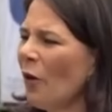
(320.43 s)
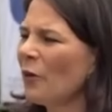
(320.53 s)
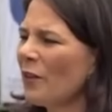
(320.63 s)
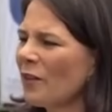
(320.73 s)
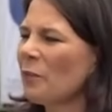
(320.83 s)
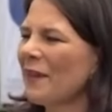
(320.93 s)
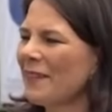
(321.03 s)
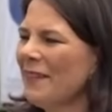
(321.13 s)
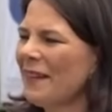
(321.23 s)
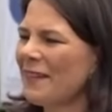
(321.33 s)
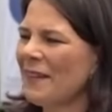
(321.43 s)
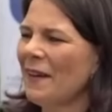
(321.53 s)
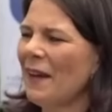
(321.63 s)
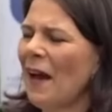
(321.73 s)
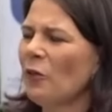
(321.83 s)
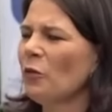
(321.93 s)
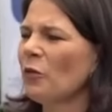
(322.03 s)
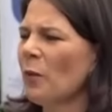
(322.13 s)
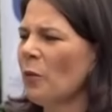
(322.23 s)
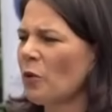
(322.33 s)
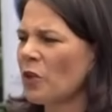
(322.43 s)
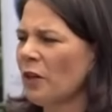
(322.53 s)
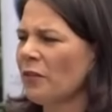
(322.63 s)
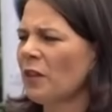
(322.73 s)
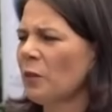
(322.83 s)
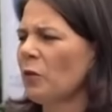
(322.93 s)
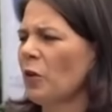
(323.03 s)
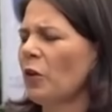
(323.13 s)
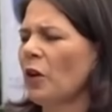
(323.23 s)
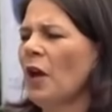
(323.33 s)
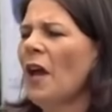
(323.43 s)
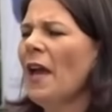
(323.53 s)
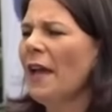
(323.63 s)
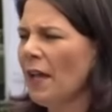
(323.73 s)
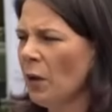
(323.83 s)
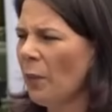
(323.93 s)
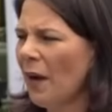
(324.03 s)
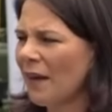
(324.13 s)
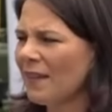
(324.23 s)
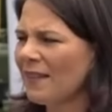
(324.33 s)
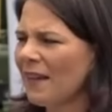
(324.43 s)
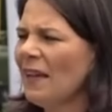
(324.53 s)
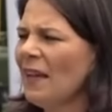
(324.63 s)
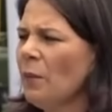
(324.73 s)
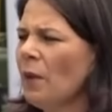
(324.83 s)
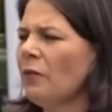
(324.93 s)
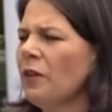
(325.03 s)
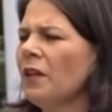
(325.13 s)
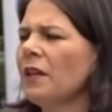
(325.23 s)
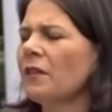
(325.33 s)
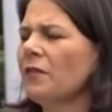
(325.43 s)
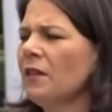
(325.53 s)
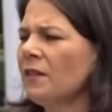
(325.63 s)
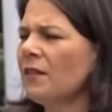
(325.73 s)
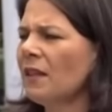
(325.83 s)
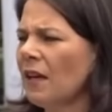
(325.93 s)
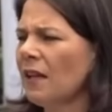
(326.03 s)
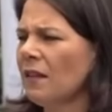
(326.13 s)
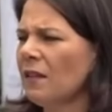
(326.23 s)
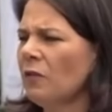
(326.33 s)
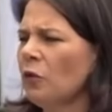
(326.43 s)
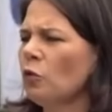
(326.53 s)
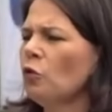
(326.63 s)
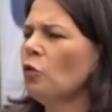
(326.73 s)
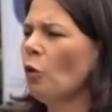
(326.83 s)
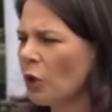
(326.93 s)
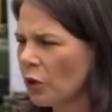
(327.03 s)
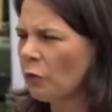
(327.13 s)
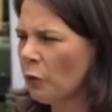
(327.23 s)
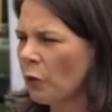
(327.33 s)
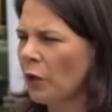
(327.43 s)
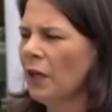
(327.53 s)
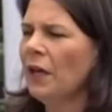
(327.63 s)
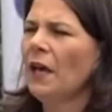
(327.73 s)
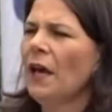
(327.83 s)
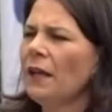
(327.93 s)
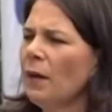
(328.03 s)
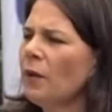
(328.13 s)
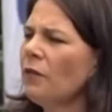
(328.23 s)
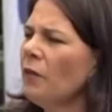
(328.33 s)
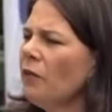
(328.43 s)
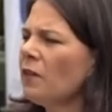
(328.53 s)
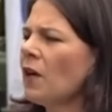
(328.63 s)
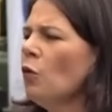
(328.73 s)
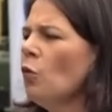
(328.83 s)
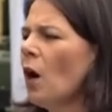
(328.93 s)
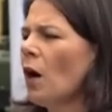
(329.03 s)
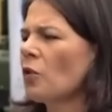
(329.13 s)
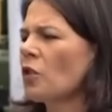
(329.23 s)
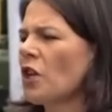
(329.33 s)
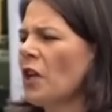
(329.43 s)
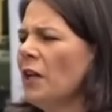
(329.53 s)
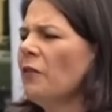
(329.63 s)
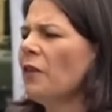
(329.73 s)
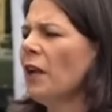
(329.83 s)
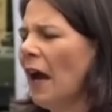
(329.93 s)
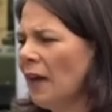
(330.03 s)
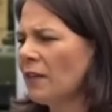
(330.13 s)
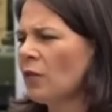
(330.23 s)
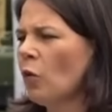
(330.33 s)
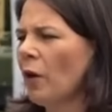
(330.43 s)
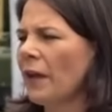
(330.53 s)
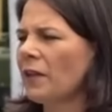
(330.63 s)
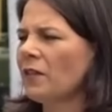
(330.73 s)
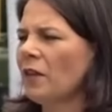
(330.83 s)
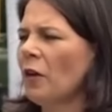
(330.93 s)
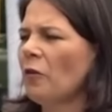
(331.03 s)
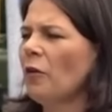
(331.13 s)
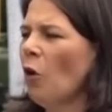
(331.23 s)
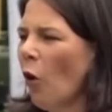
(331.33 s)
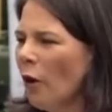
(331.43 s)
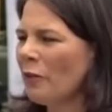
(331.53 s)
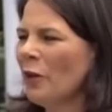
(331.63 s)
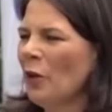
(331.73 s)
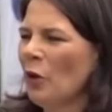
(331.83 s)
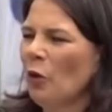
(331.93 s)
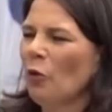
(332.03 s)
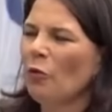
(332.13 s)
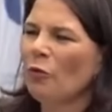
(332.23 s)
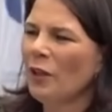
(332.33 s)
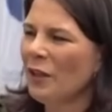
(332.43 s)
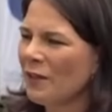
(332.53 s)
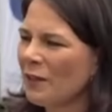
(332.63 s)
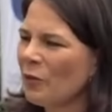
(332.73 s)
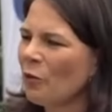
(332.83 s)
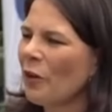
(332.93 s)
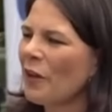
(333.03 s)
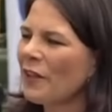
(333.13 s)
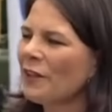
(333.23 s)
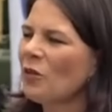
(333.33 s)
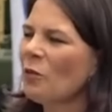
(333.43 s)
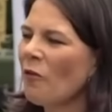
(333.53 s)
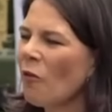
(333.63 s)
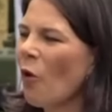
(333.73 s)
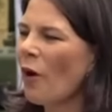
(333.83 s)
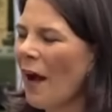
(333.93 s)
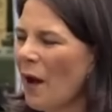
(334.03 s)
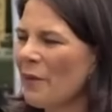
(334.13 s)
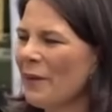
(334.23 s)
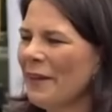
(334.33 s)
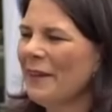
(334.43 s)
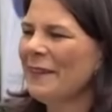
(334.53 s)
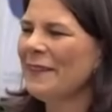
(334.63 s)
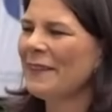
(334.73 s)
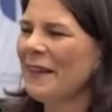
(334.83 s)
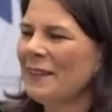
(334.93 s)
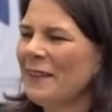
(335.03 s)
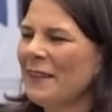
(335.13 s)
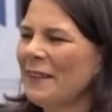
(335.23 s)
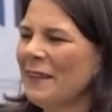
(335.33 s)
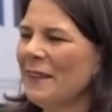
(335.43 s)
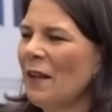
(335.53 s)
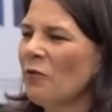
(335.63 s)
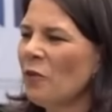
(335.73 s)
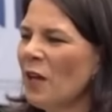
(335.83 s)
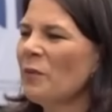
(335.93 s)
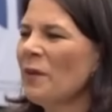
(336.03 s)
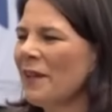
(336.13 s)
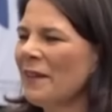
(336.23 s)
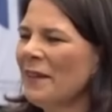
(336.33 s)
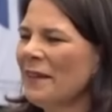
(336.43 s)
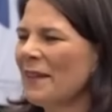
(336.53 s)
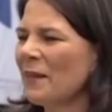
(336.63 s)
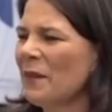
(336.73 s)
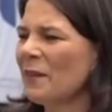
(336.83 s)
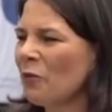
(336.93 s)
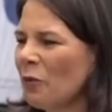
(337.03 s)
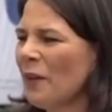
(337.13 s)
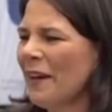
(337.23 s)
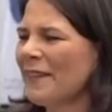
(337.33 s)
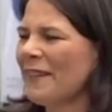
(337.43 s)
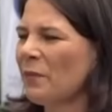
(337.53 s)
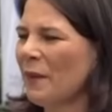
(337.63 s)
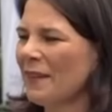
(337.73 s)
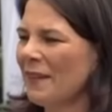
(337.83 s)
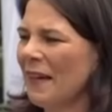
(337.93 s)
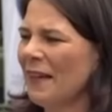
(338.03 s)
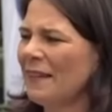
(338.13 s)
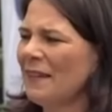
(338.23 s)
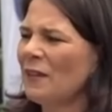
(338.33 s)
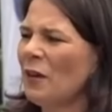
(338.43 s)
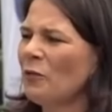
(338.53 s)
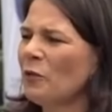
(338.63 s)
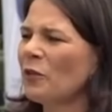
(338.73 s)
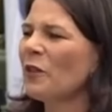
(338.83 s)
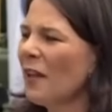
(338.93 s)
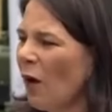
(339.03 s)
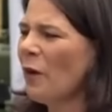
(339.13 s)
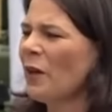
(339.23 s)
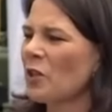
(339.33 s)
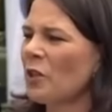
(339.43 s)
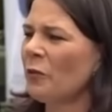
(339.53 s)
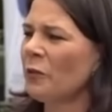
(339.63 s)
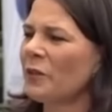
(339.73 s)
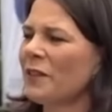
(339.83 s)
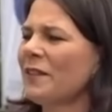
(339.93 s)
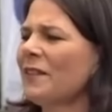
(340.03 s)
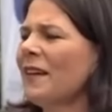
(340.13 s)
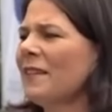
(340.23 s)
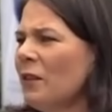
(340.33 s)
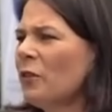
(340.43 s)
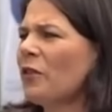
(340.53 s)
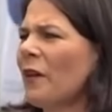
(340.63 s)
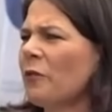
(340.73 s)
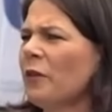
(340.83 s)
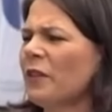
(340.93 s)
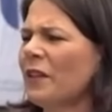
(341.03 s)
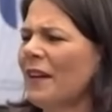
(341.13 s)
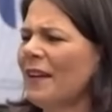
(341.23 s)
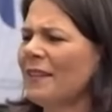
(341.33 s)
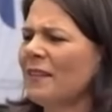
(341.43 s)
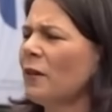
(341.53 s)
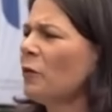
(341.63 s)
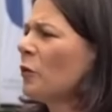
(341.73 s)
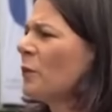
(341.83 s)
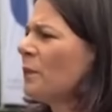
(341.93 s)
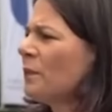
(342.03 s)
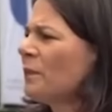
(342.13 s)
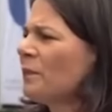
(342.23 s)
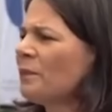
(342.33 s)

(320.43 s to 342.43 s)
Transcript: Genau das passiert an unserer Botschaft, insbesondere in Pakistan immer wieder, dass wir diese Sicherheitsinterviews durchführen, damit wir Visa nur ausstellen, wenn alles korrekt verläuft. Und wenn ich das so richtig überflogen habe, äh, diesen Artikel, äh, dann wundert mich, äh, dass man sich wundert, dass bei Sicherheitsinterviews genau hingeschaut wird. Das ist ja Sinn und Zweck von Sicherheitsinterviews.